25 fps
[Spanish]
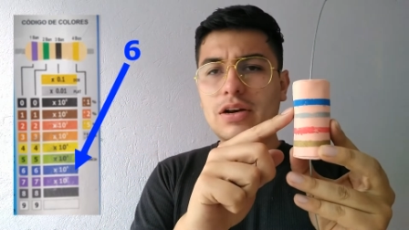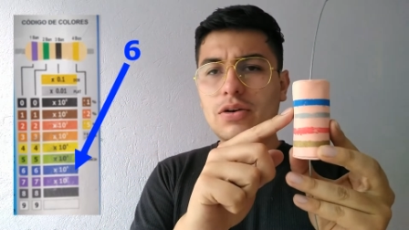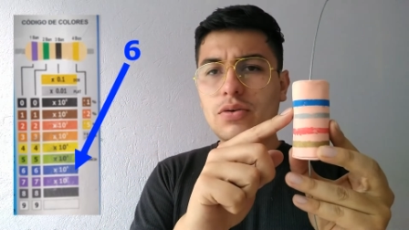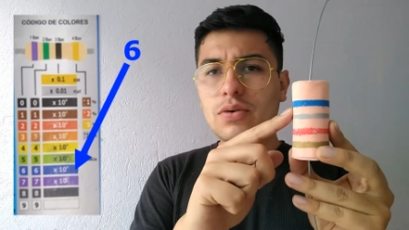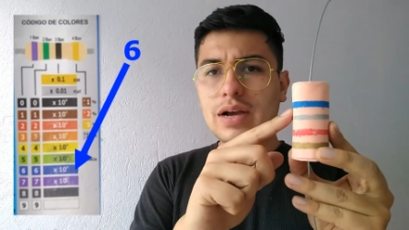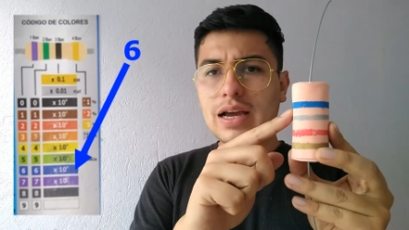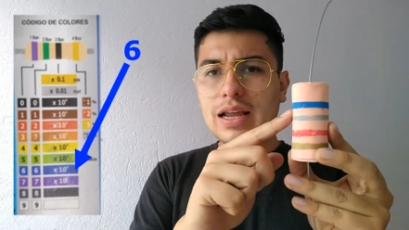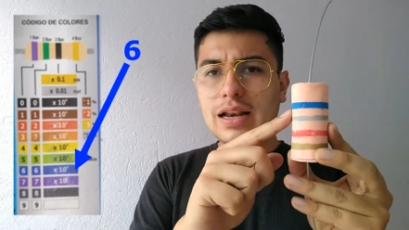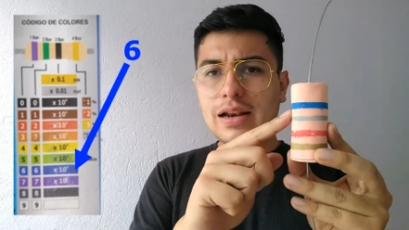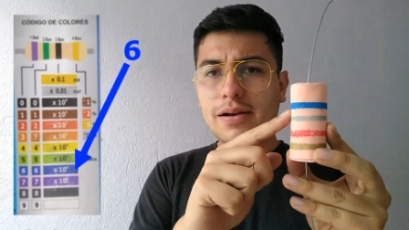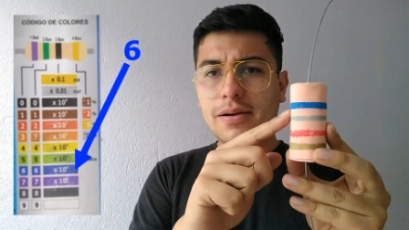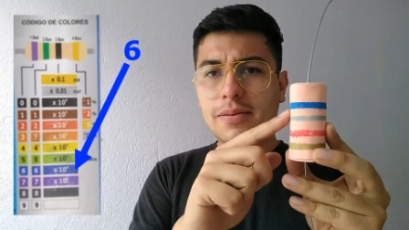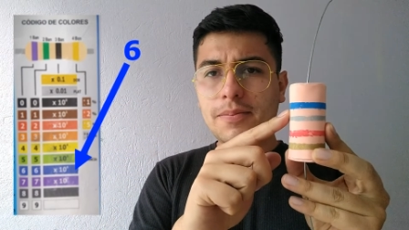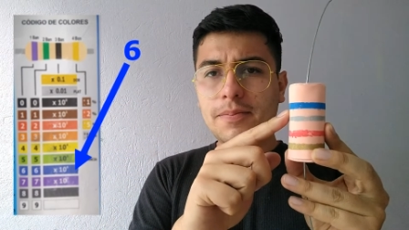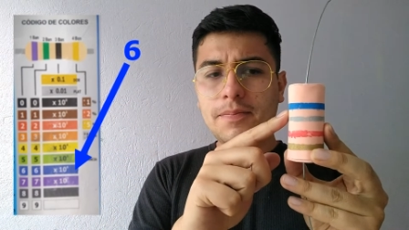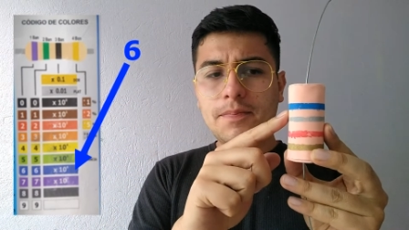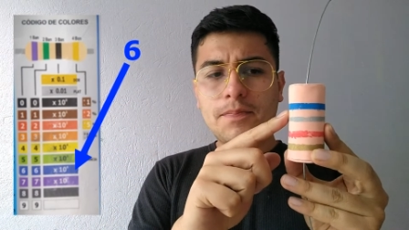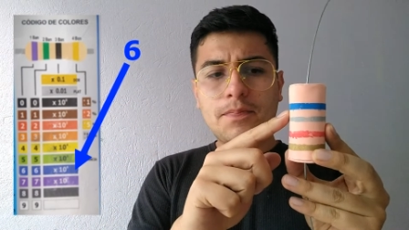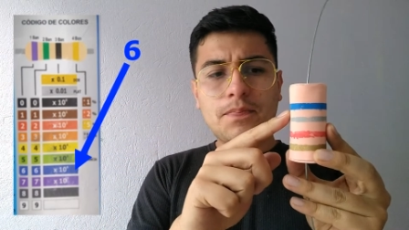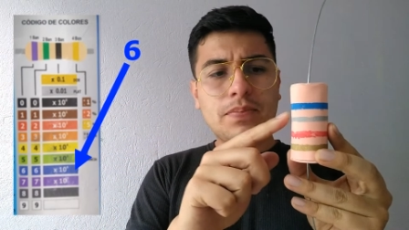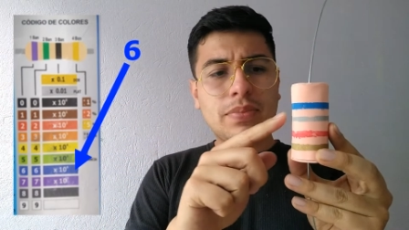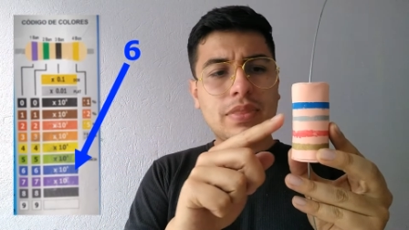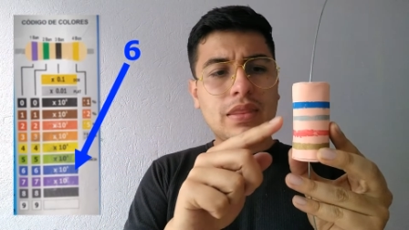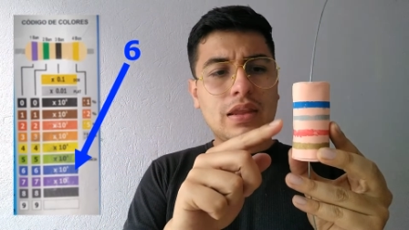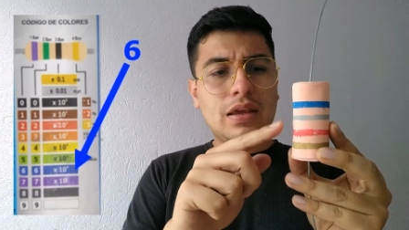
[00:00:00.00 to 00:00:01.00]
lugar.
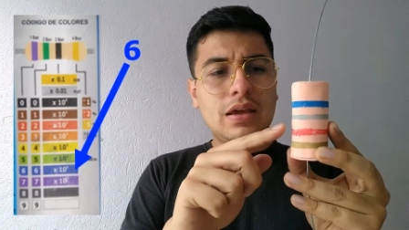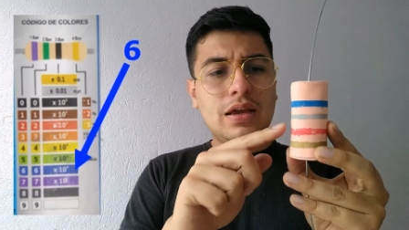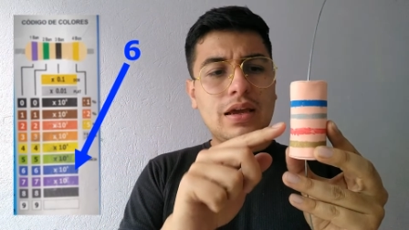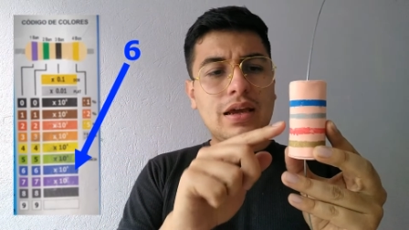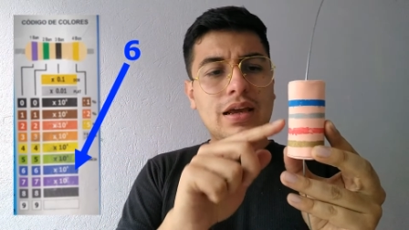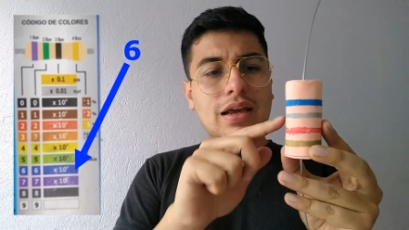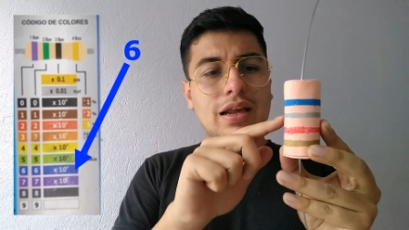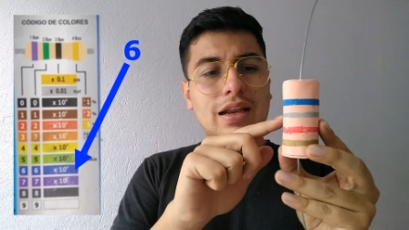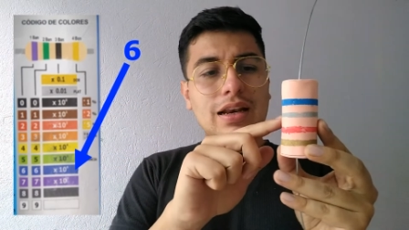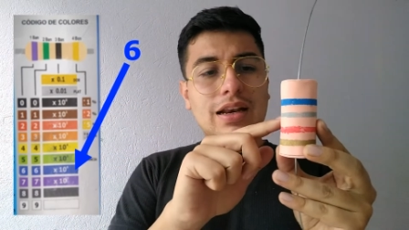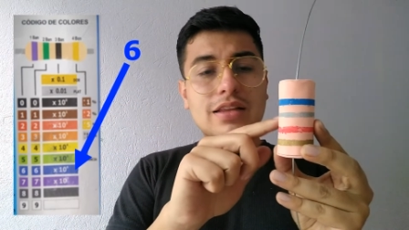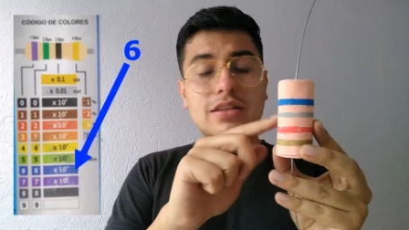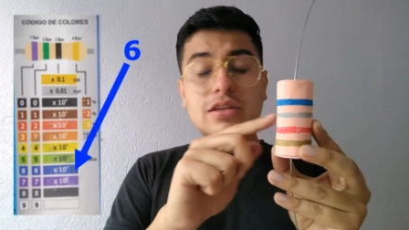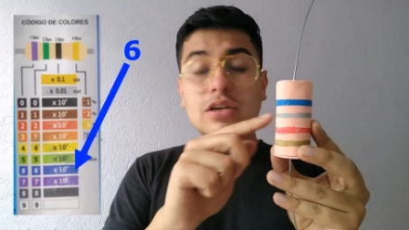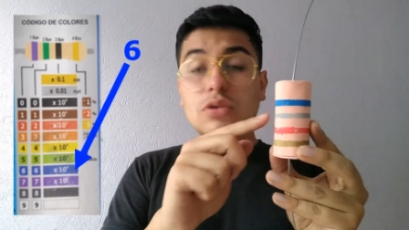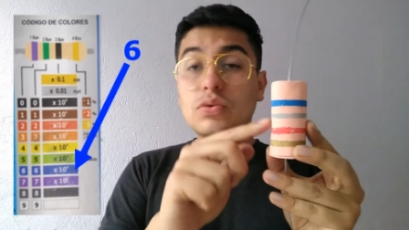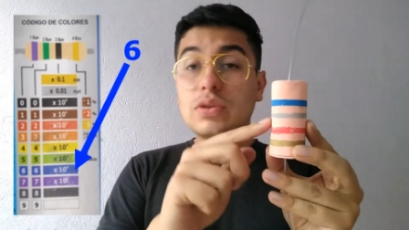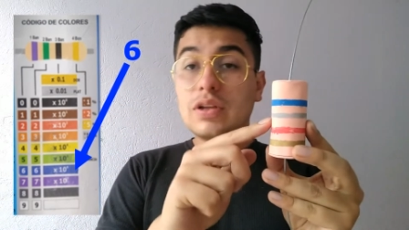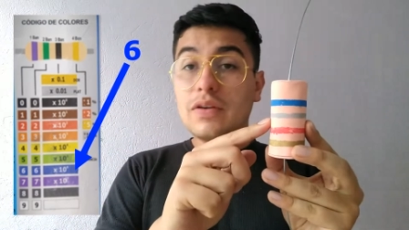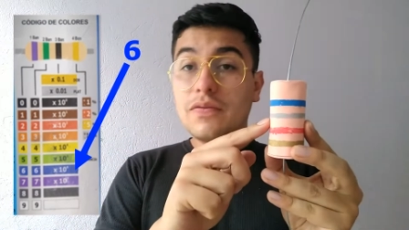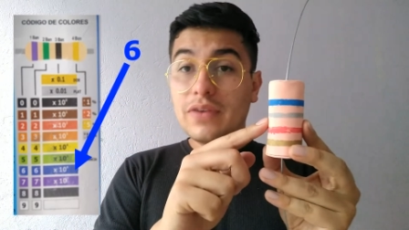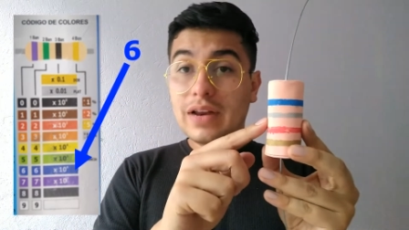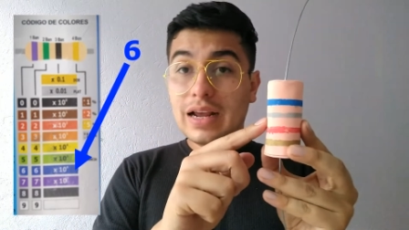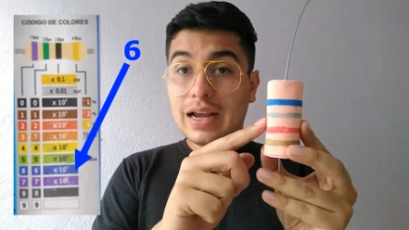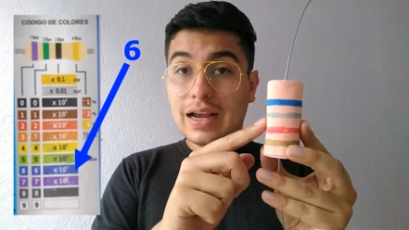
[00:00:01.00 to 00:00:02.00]
La
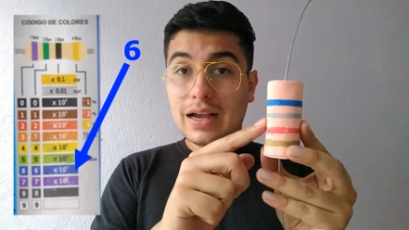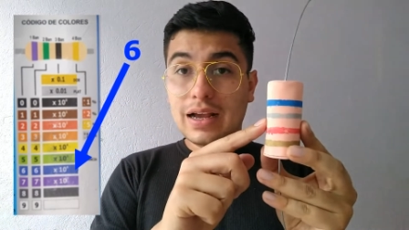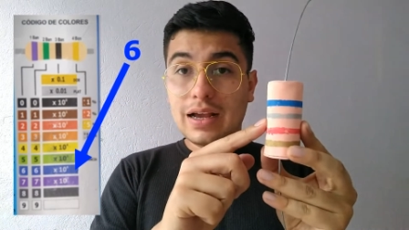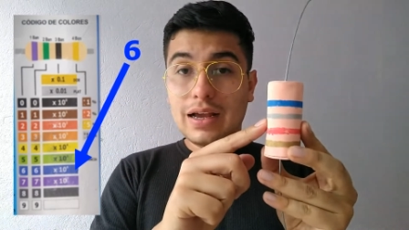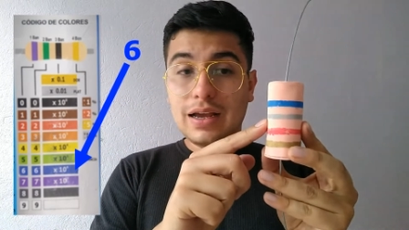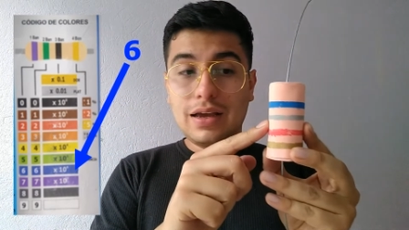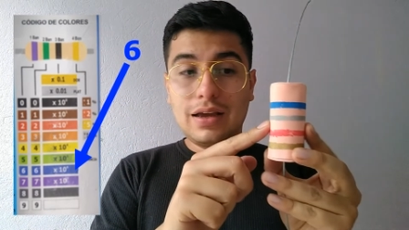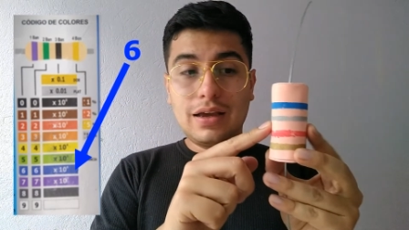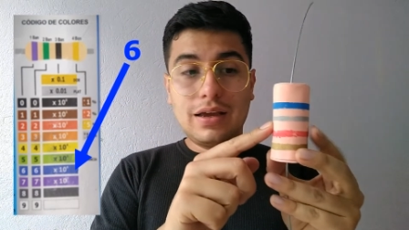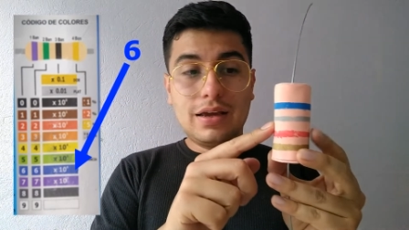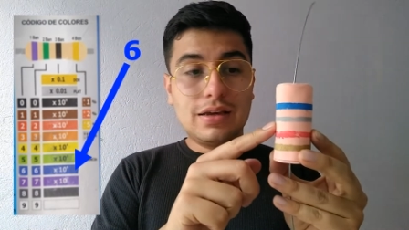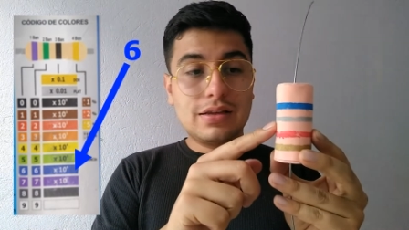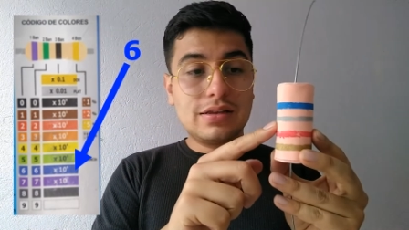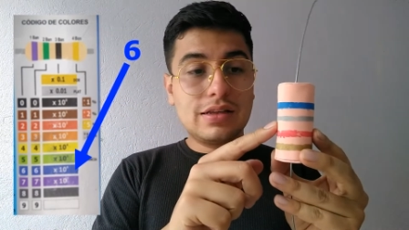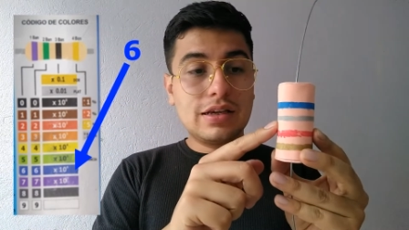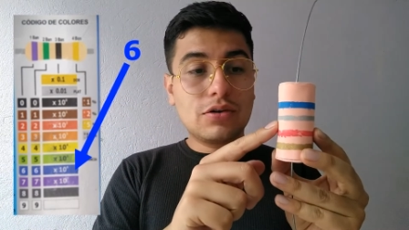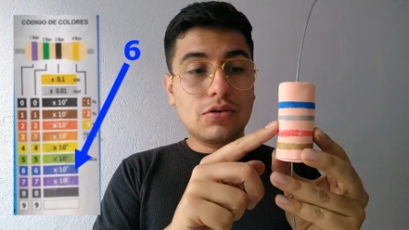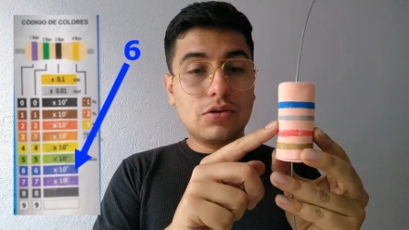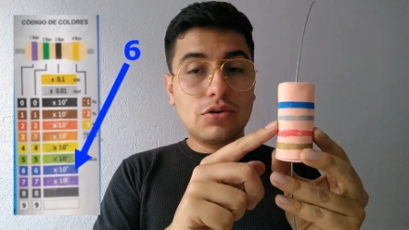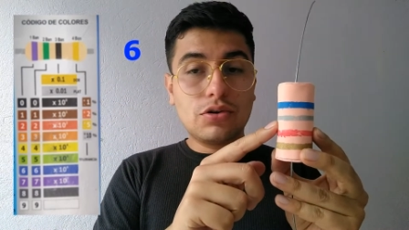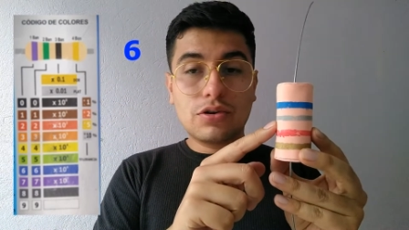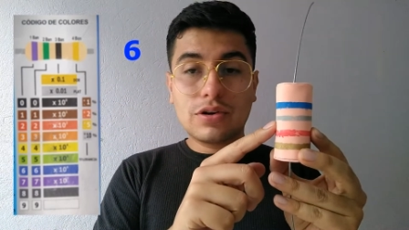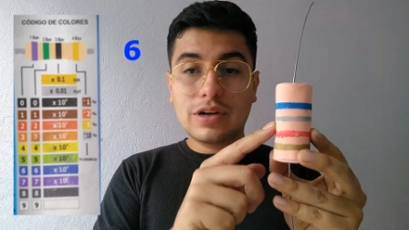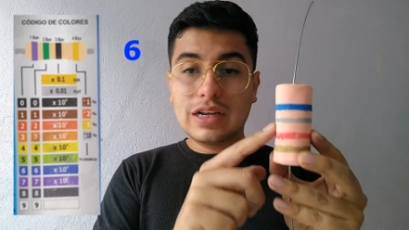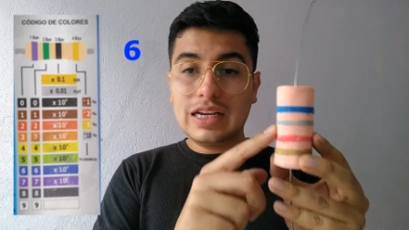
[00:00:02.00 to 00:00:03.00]
segunda franja es de
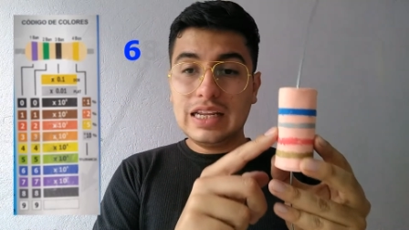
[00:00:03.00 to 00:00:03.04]
color